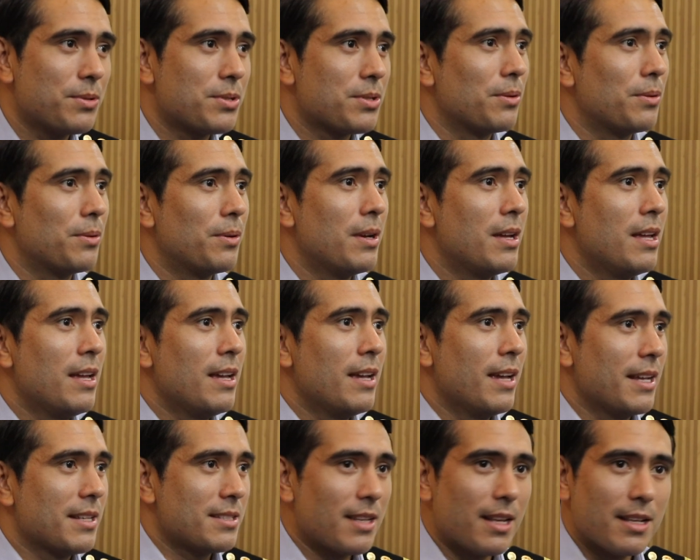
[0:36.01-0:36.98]
So
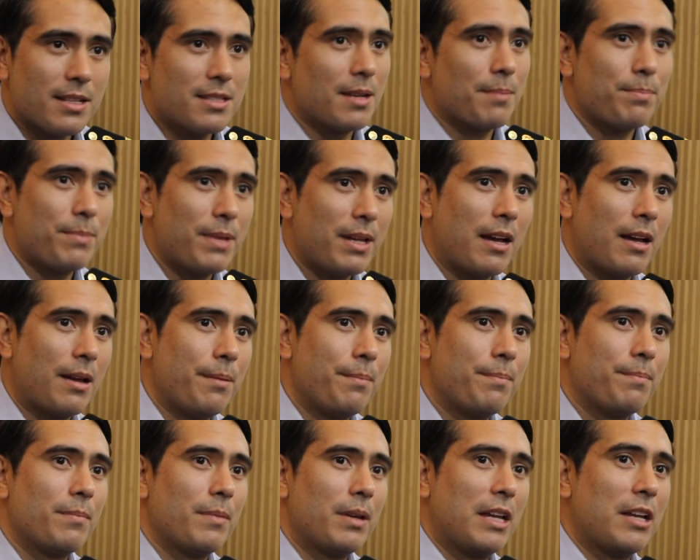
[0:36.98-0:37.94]
it's not something
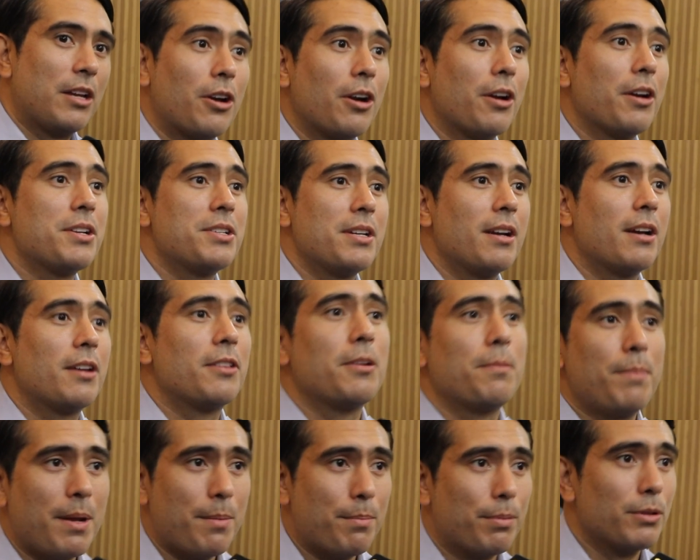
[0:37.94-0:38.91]
I'm encouraging other
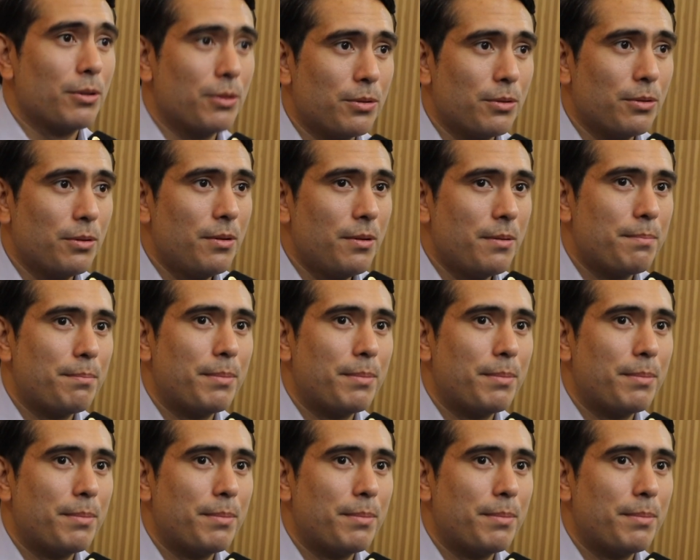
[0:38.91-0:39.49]
people to do,